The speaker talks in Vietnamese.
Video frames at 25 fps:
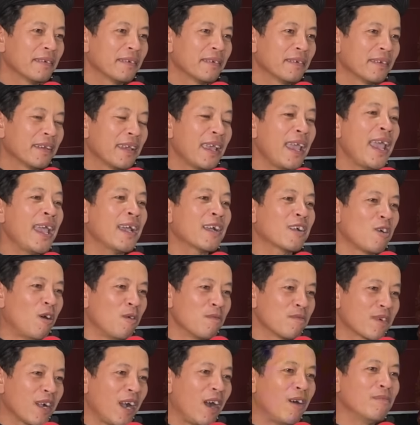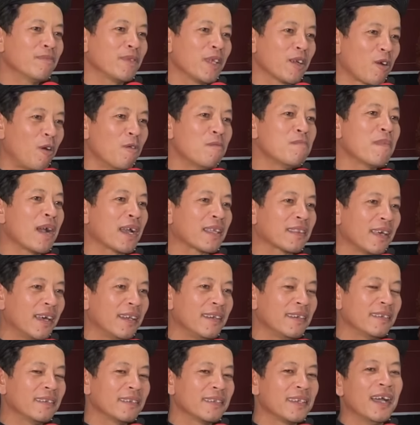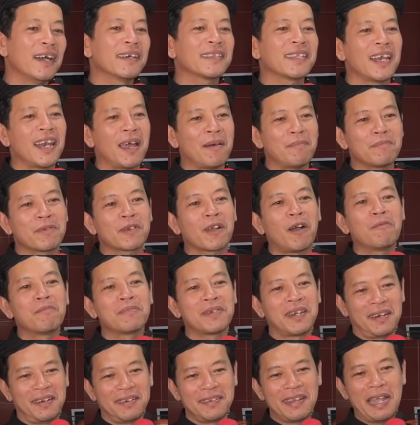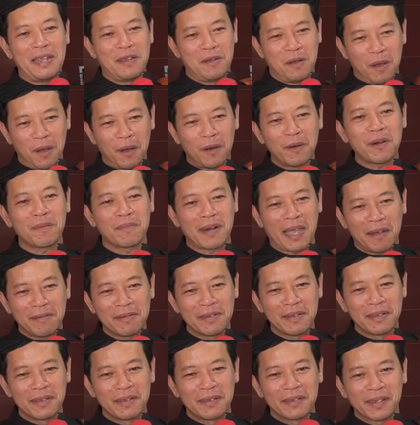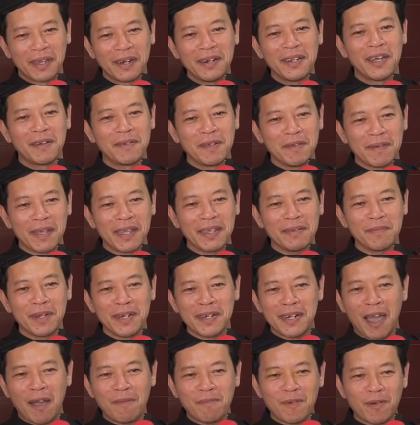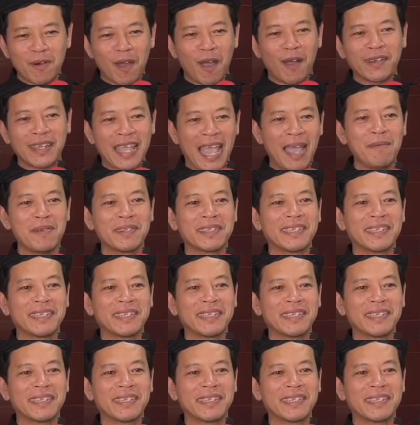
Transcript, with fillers: nghe cùng không thì cũng mặc tình chớ ta lắm công trình dạy dỗ đồng đạo kính thưa quý vị mình đọc một đoạn giả mình